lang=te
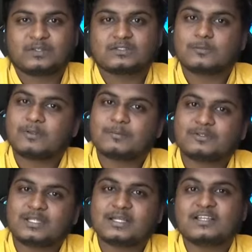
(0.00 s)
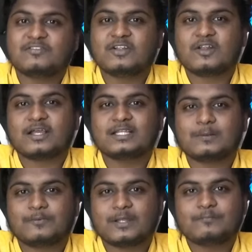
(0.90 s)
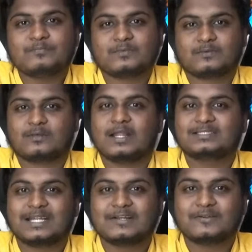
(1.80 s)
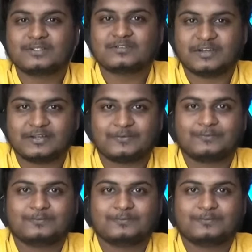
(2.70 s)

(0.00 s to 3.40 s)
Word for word: సో మరి మొత్తానికి అయితే వీడియోలోకి అయితే వెళ్ళిపోదాం లెట్స్ గెట్ ఇన్ టు దిస్ వీడియో